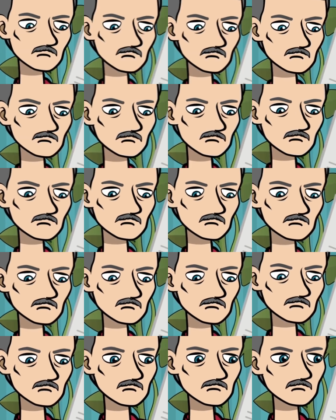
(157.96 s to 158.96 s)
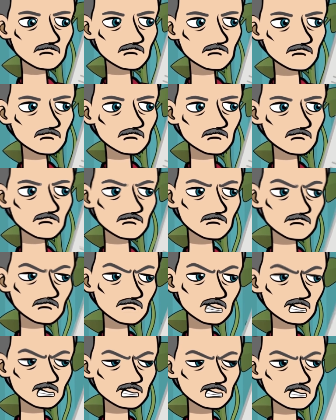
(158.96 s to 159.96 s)
แต่กลับได้สายตาอา
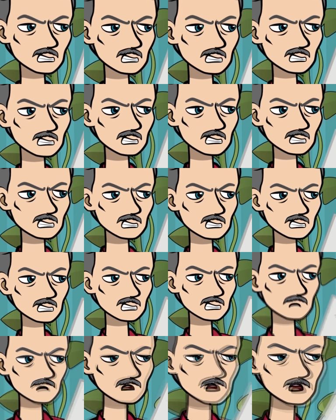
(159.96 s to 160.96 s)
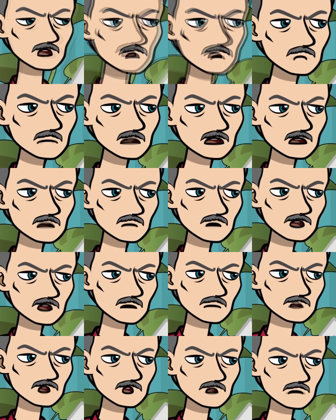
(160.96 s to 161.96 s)
ฆาตของพ่อแทน ทั้งที่คิ
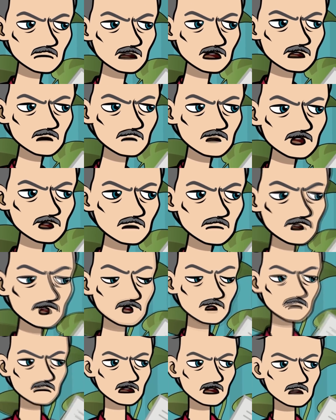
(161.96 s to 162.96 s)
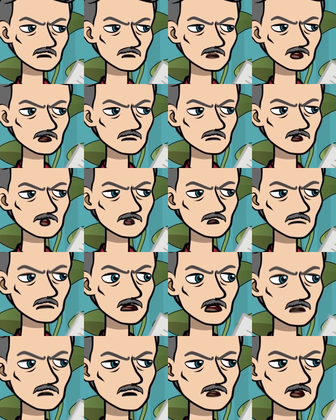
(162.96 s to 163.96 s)
ดว่าแกเหลวไหลได้มามากพอแล้ว
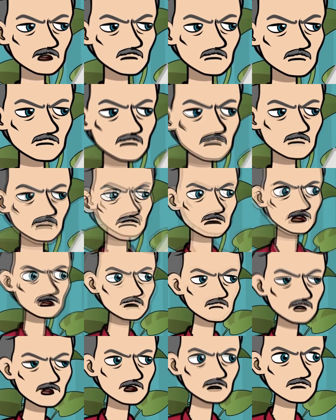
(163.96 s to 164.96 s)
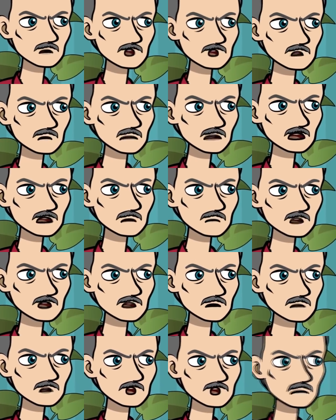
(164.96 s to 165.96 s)
แกก็เอารถพ่อ ไปโด
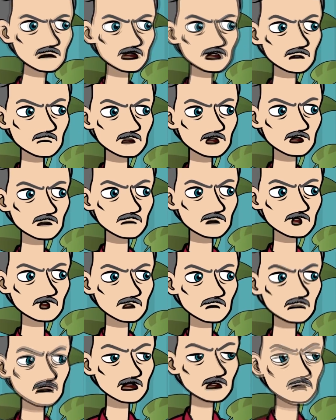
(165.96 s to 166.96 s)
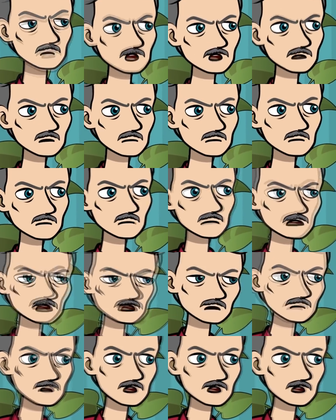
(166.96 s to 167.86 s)
ยที่ไม่ขอ และเมาหัวรา